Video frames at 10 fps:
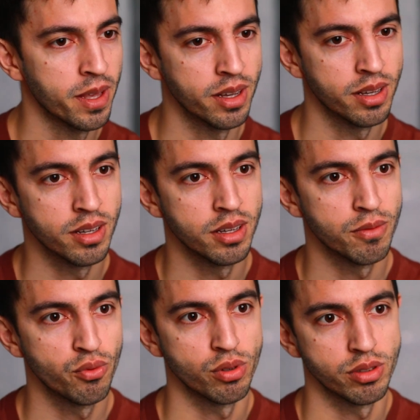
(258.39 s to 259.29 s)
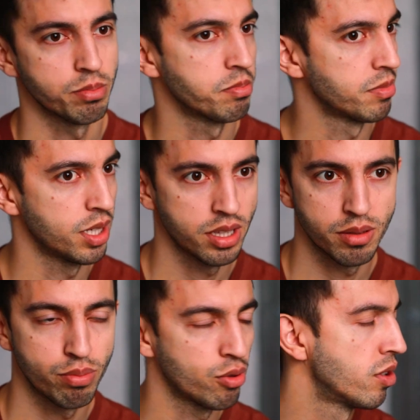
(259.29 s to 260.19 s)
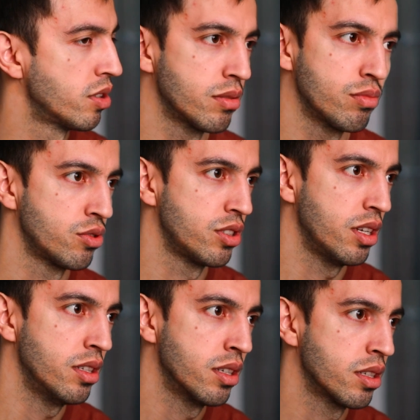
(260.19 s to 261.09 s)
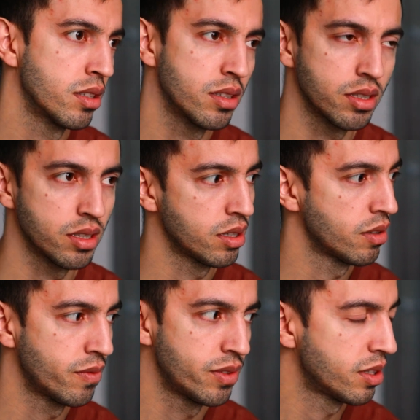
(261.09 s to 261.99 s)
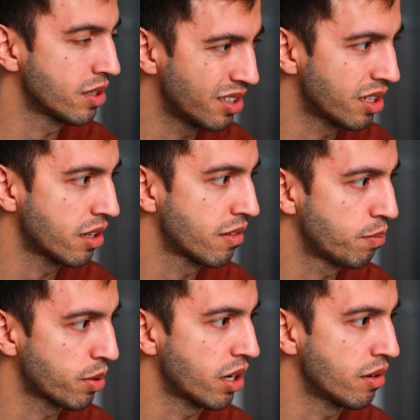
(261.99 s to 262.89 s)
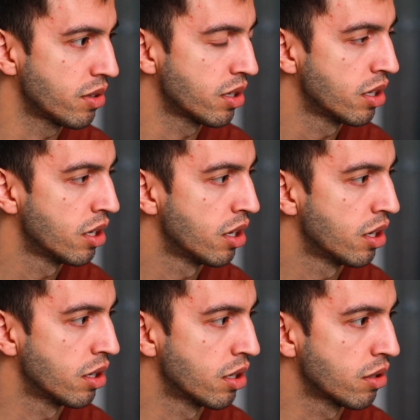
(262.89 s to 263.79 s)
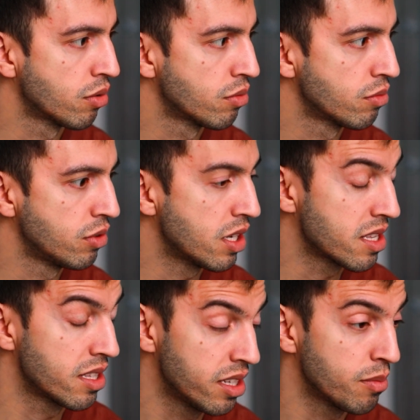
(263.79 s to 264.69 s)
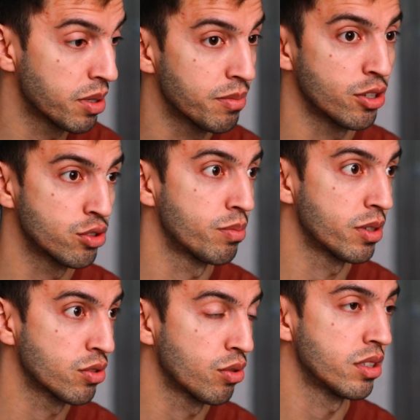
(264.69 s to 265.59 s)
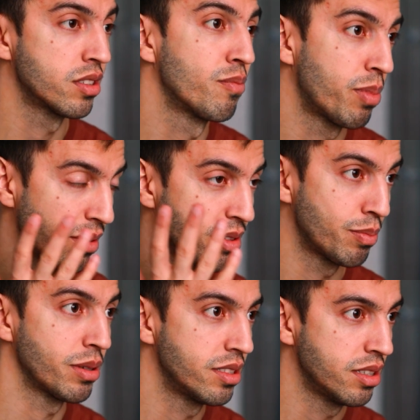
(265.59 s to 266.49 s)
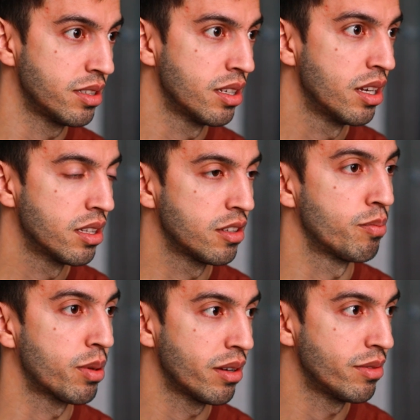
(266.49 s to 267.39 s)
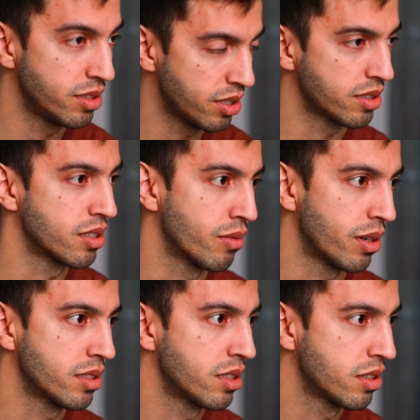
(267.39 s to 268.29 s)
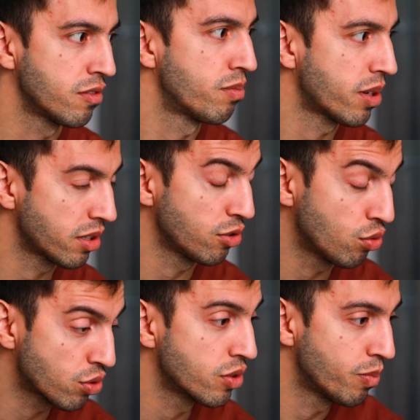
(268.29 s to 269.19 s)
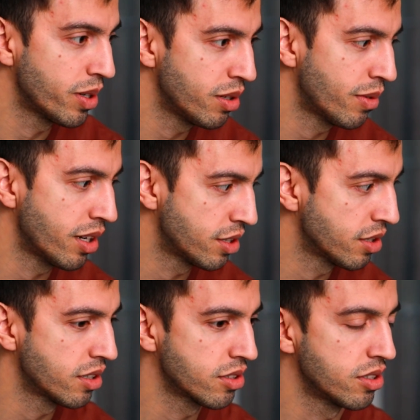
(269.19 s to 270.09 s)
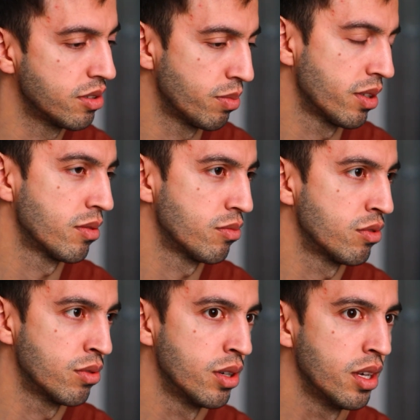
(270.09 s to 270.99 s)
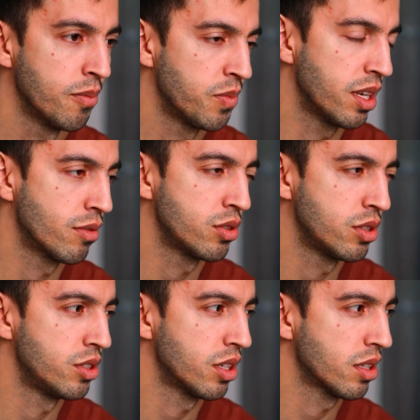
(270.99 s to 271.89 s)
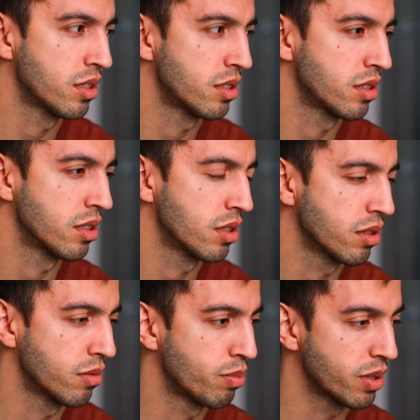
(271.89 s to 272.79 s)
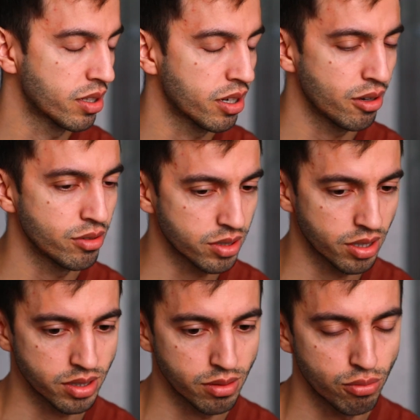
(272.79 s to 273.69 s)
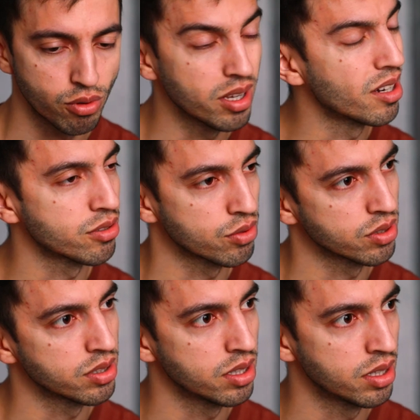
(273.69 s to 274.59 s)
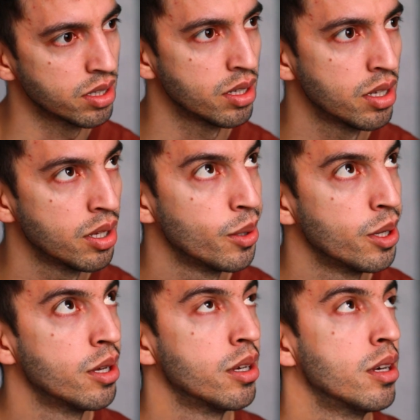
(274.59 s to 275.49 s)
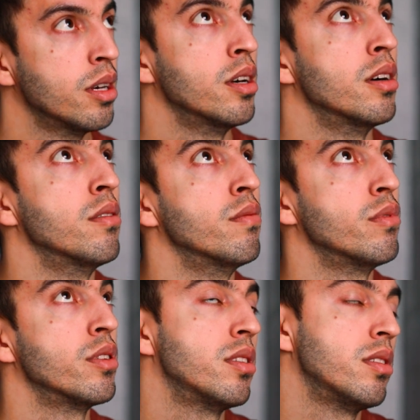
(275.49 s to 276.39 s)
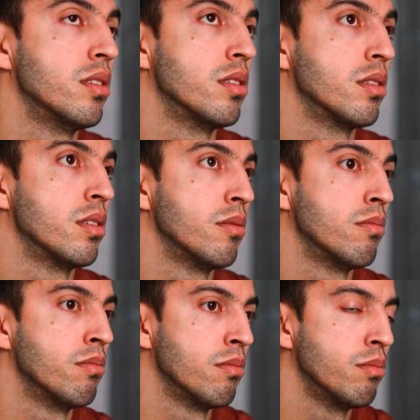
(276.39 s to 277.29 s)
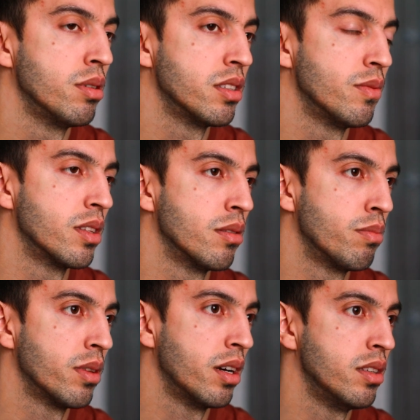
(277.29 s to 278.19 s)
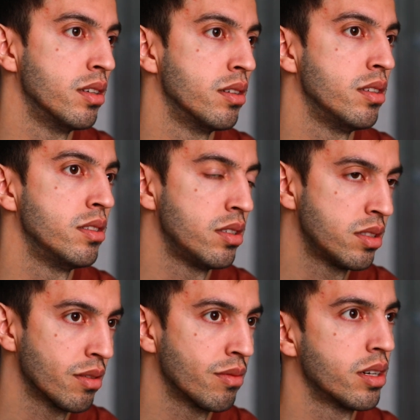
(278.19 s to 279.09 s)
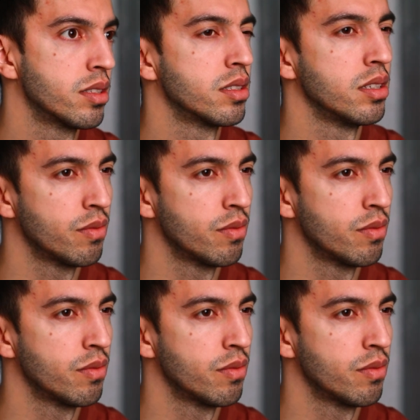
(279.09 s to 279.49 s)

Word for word: А, вот, это полное заблуждение. Ты всегда вправе а, если ты не понимаешь, что происходит, ты вправе спросить, ты вправе интересоваться, ты, вправе, ты должен понимать, ты гражданин. Поэтому я вот сейчас э, пытаюсь как-то более осознанно вот, э, быть в этом плане, интересоваться,